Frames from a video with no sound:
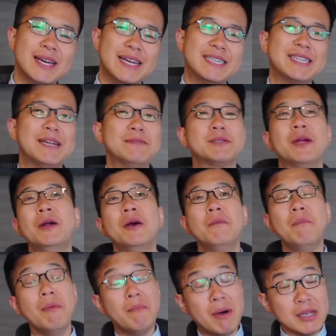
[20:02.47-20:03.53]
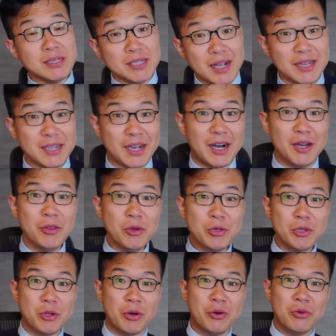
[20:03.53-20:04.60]
話があるんですけど、もうまさにあの
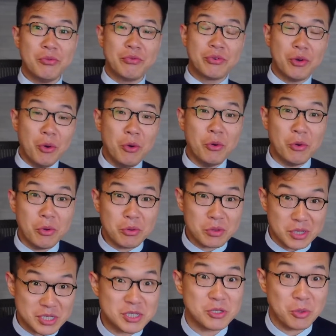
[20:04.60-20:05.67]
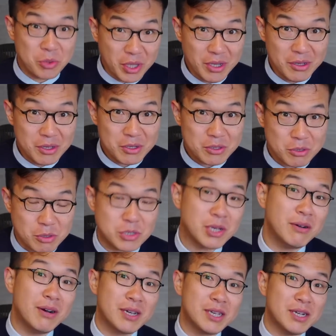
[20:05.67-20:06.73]
人、不幸ですよね。黒
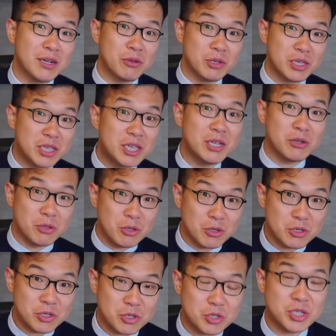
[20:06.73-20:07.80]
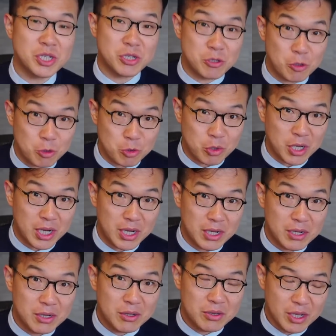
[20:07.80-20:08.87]
澤明の生きるの主人公とか、
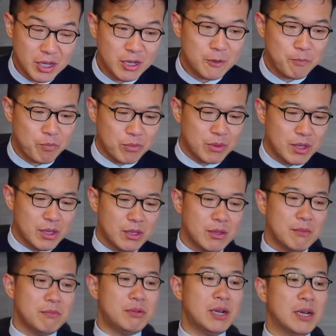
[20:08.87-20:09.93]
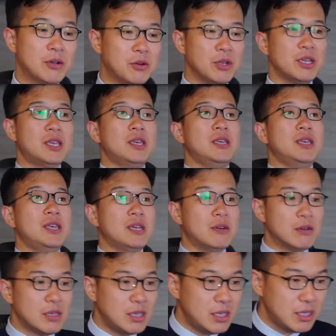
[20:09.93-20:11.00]
ね。ブランコに
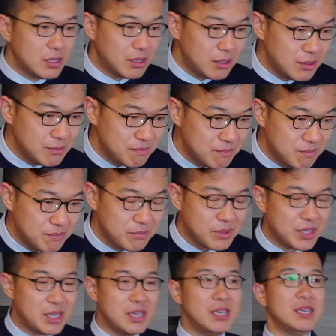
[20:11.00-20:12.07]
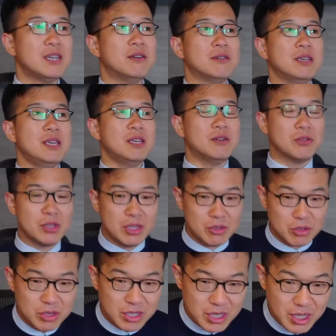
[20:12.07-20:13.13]
キーコって
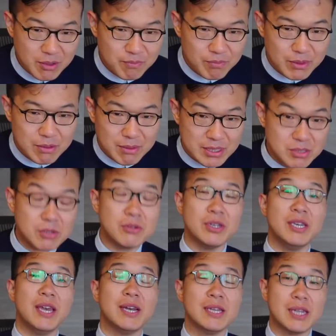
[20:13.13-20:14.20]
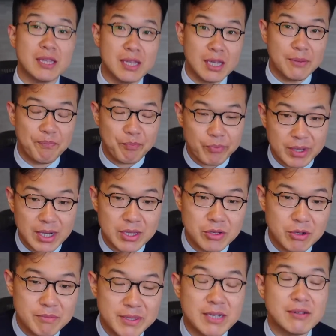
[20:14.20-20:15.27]
乗ってね、まあすごくいい映画なんで、
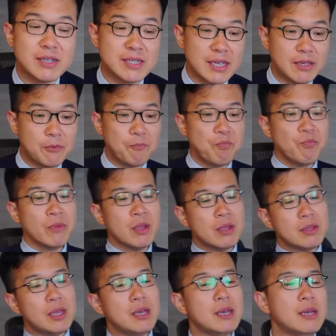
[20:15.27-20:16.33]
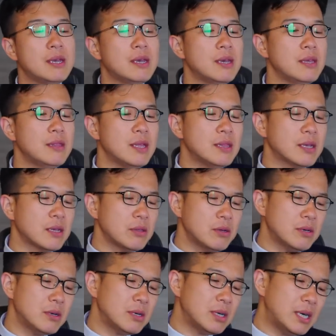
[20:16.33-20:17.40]
見てくださいよ。で、なんだけ
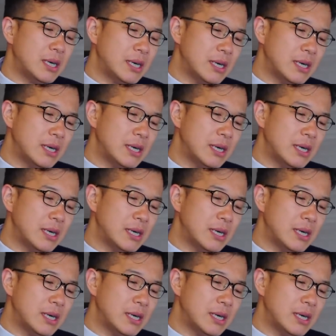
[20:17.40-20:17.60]
ど、